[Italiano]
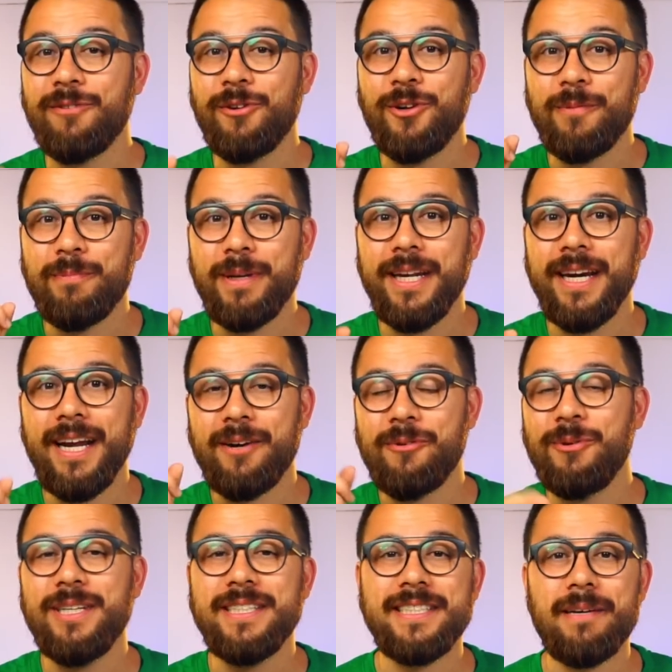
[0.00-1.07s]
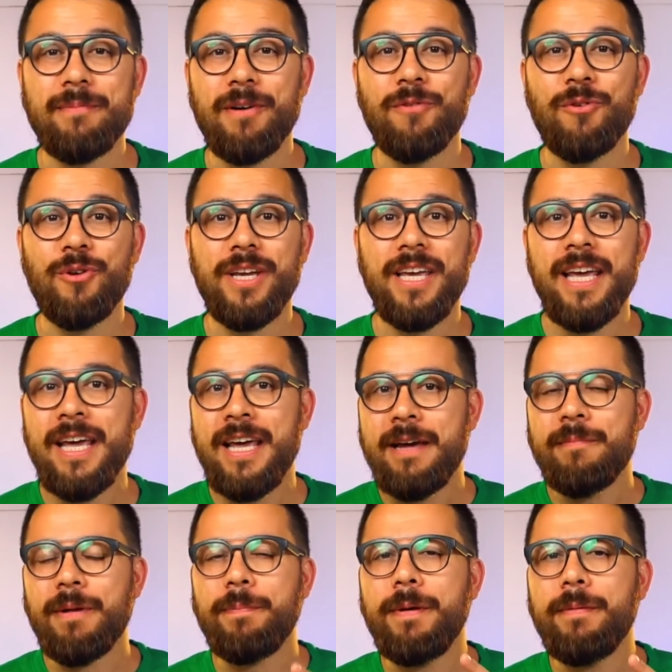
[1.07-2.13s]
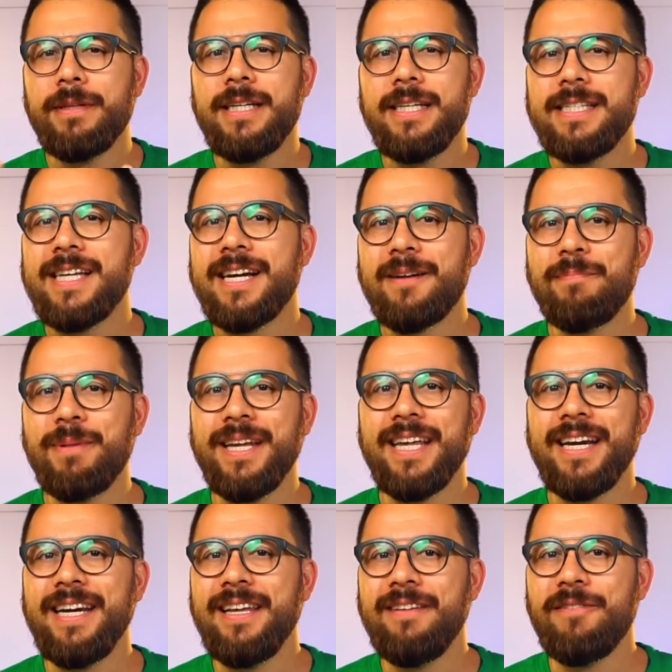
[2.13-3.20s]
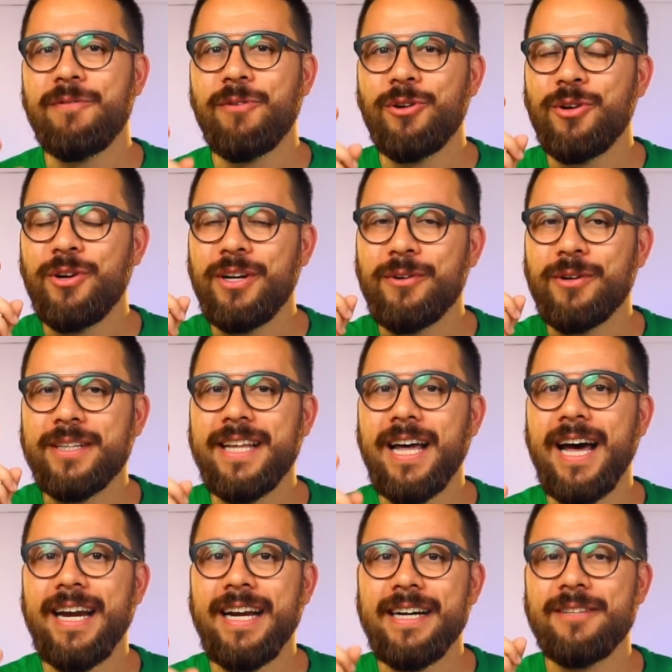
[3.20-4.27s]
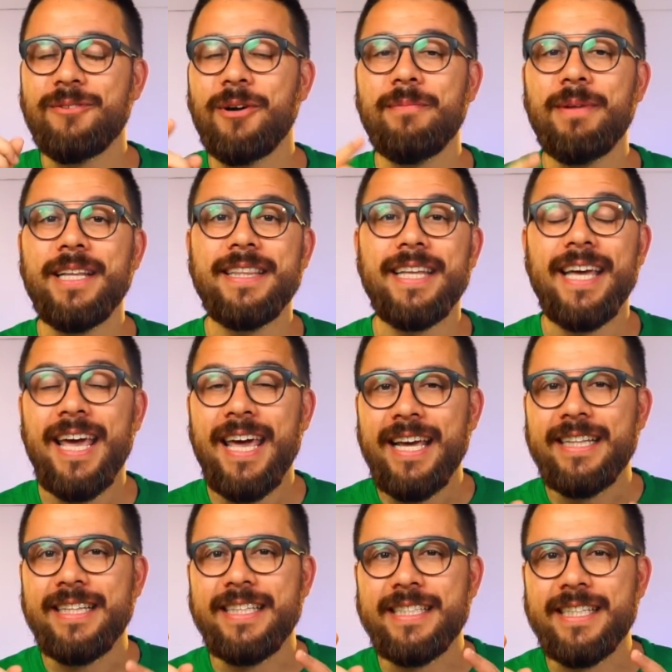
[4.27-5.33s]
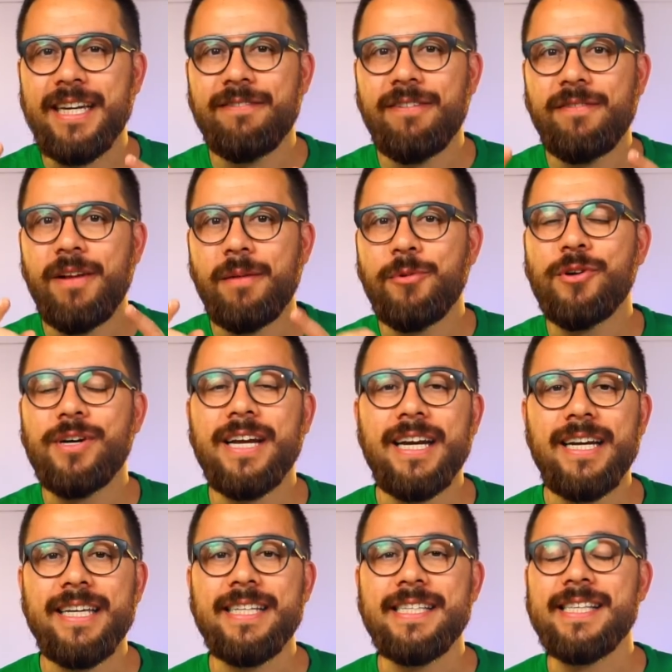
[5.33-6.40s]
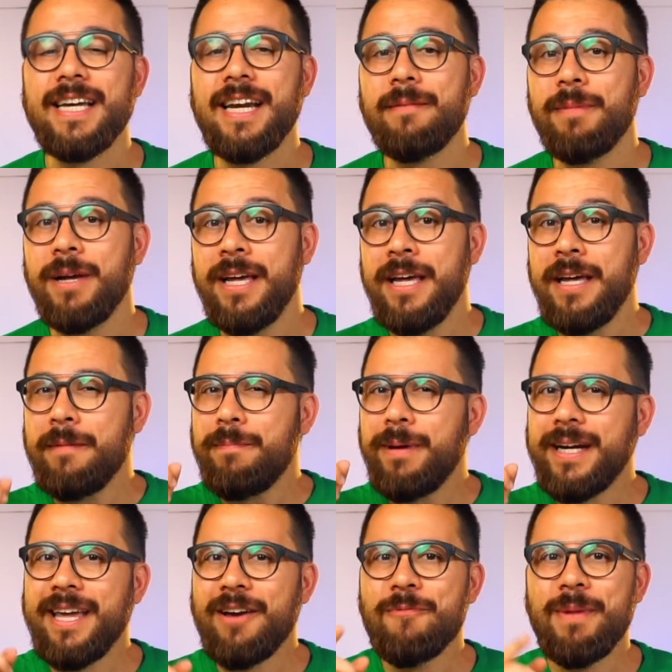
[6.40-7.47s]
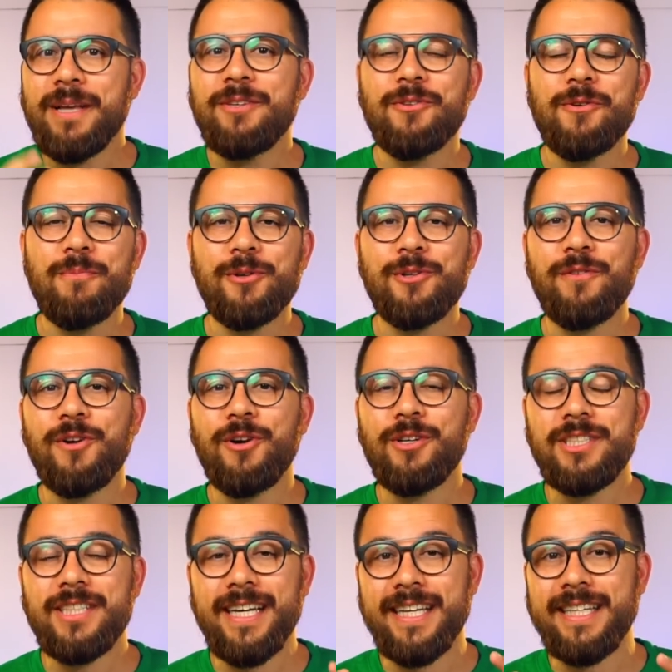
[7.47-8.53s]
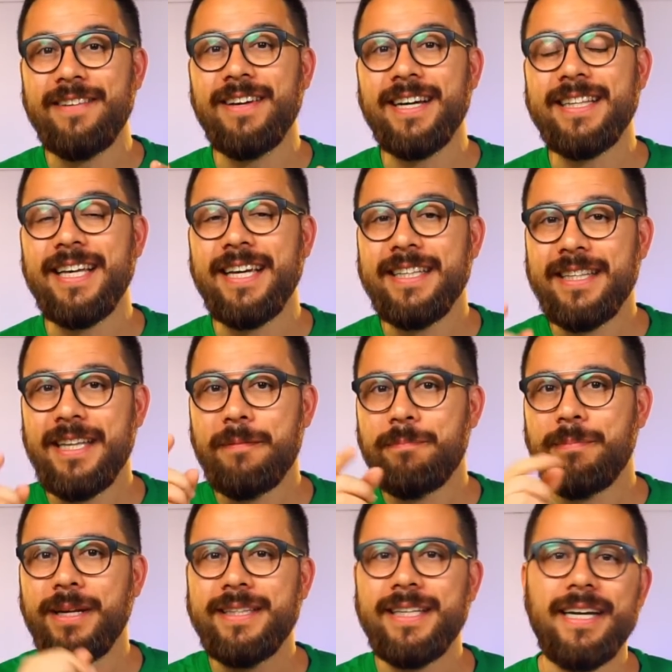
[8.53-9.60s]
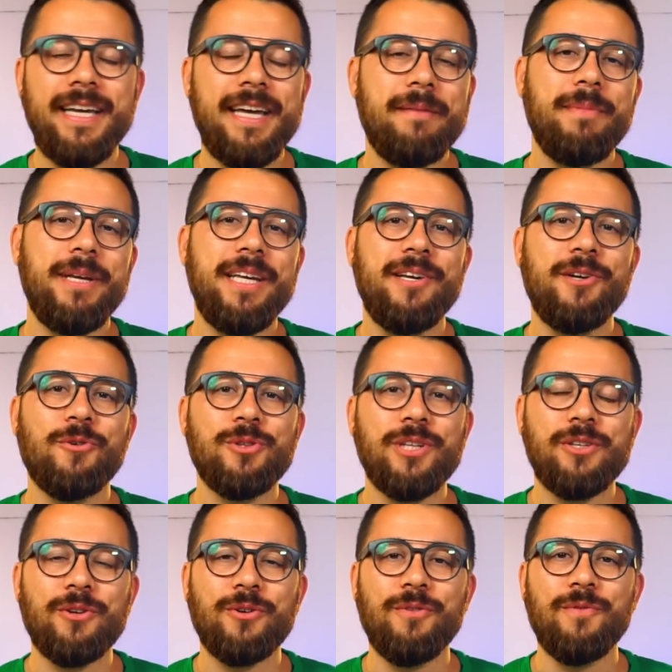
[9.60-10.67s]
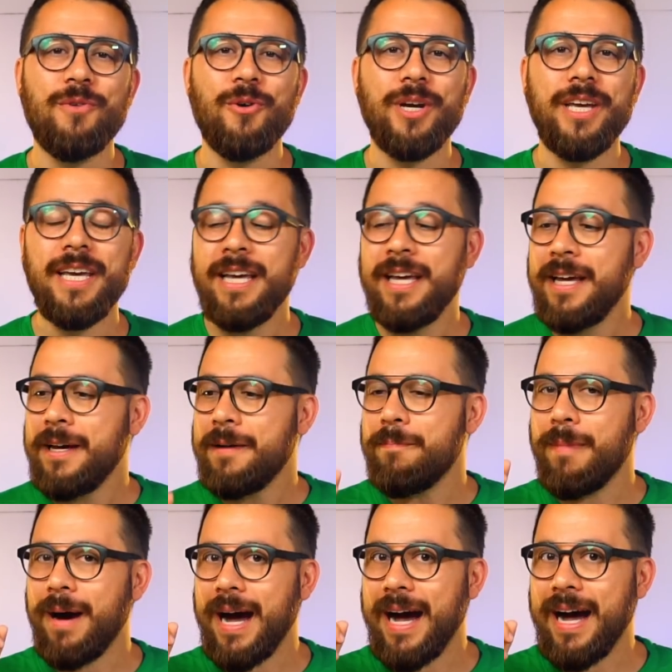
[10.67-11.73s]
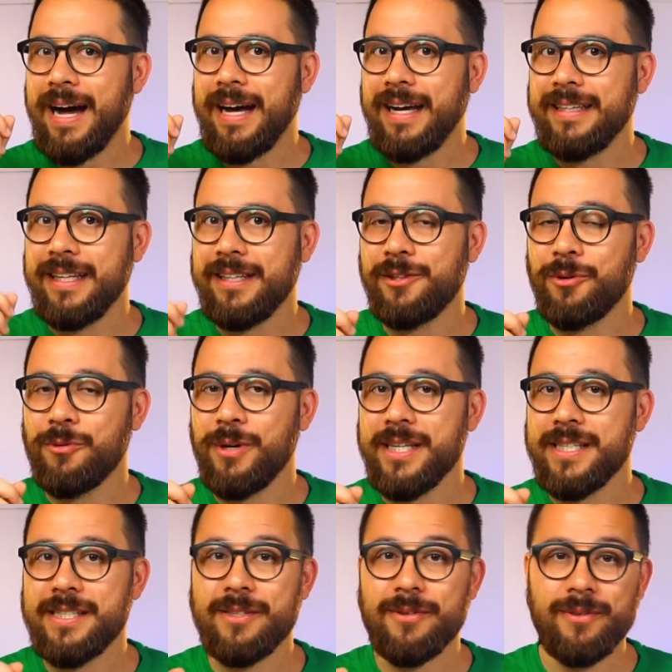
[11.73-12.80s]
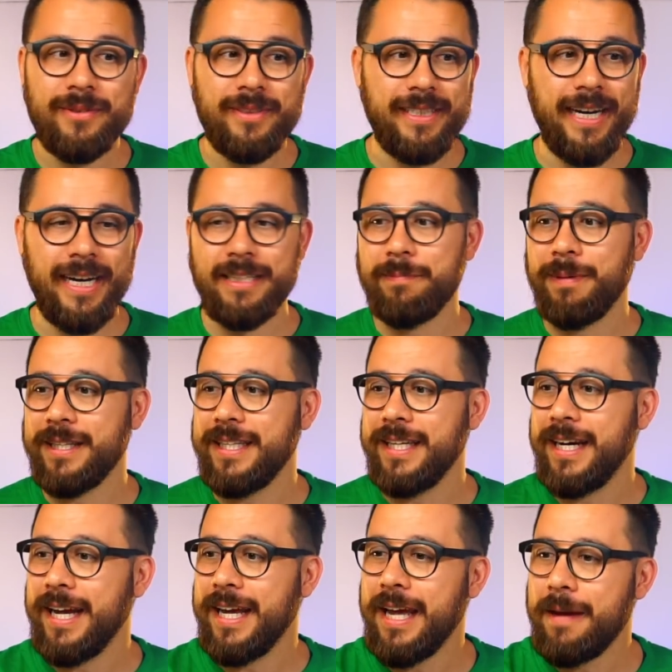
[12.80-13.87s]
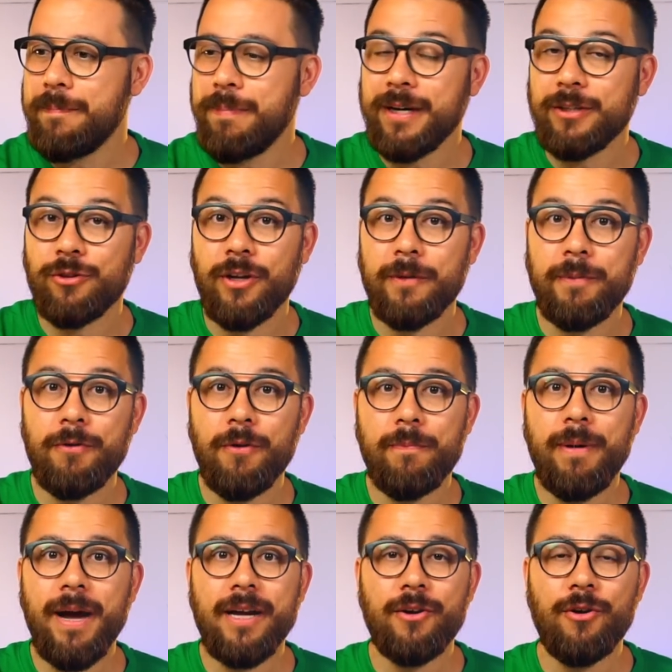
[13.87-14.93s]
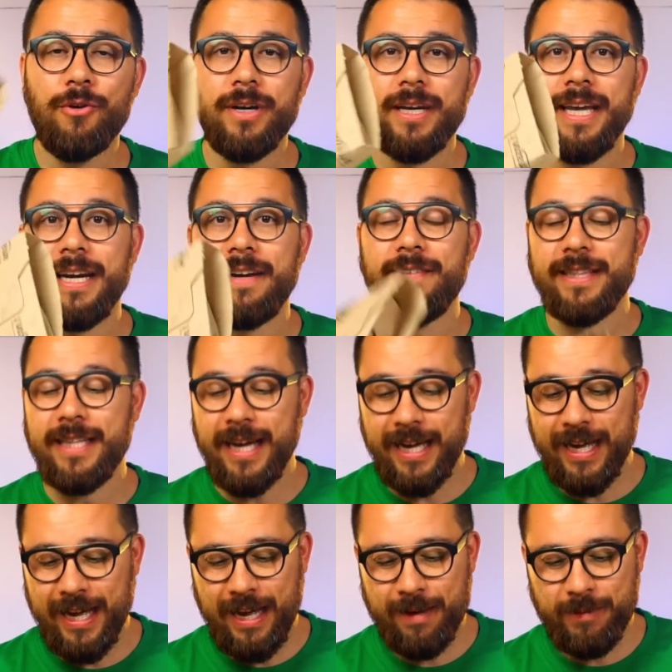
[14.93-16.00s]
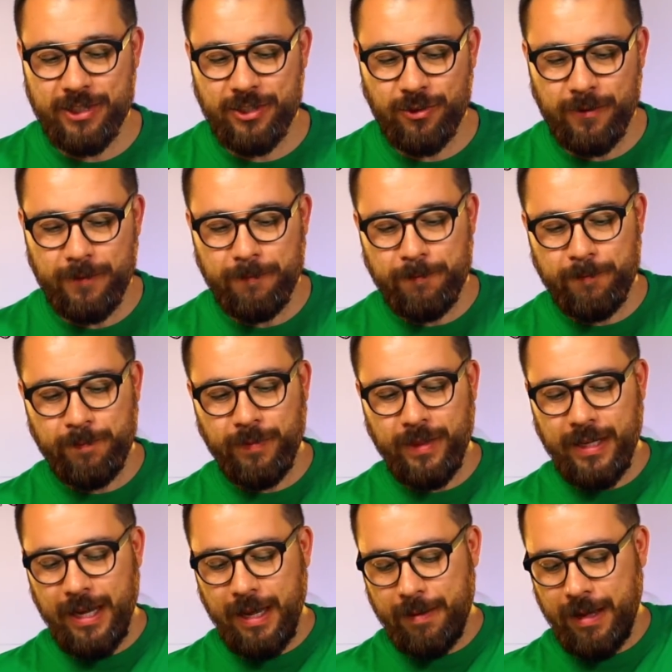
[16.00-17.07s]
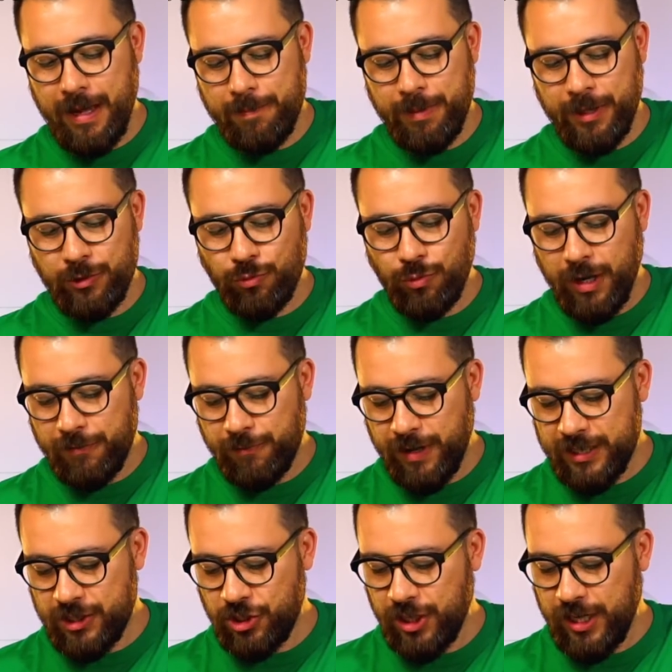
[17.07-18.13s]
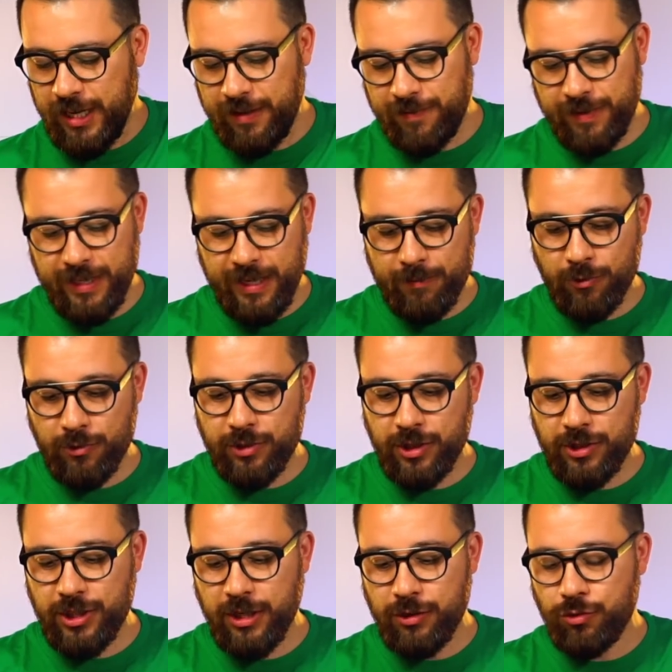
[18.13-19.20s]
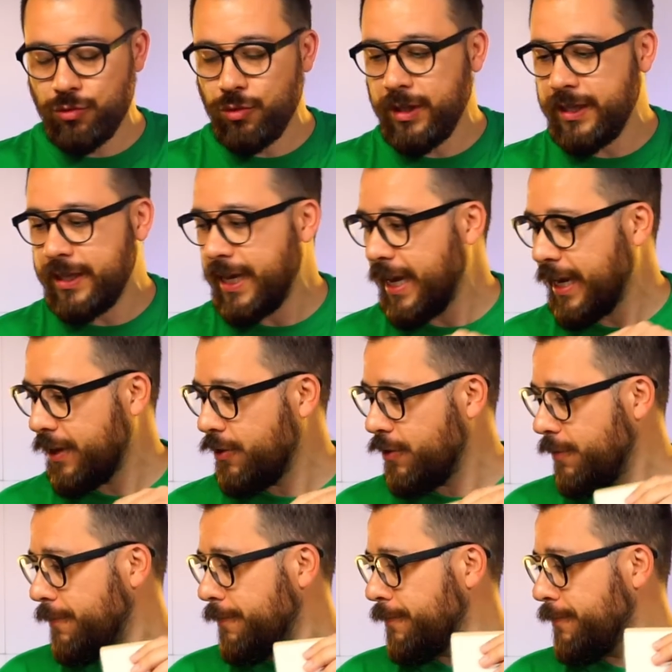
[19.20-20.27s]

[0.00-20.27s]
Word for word: voglio aprire qui insieme a voi, ma prima di iniziare ad aprirli vi voglio ricordare, naturalmente, di iscrivervi al mio canale Instagram, perché è un metodo molto veloce e divertente per tenermi in contatto con voi. Ma detto questo, direi di partire e parto dal primo pacco che arriva da Amazon. Apertura facile, vediamo cosa c'è al suo interno.